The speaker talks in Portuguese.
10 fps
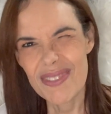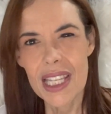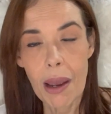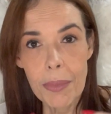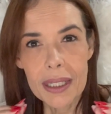
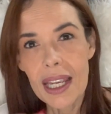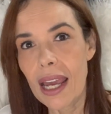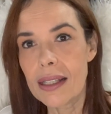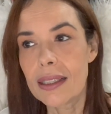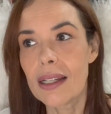sabe,
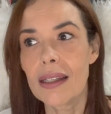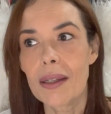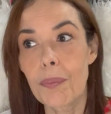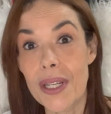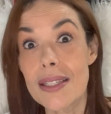quieta
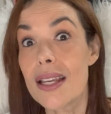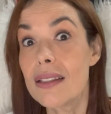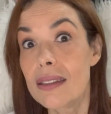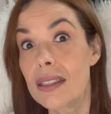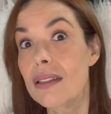e
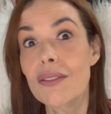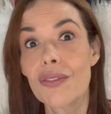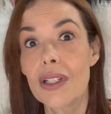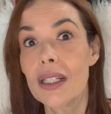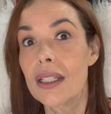
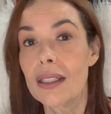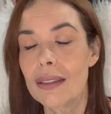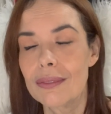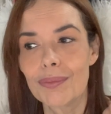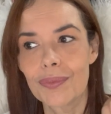pensativa
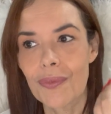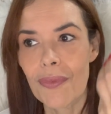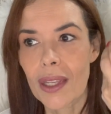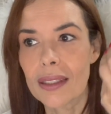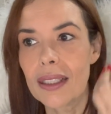e
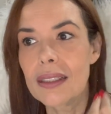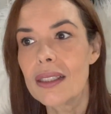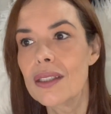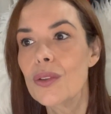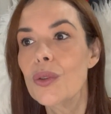
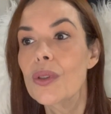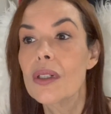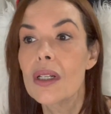tentando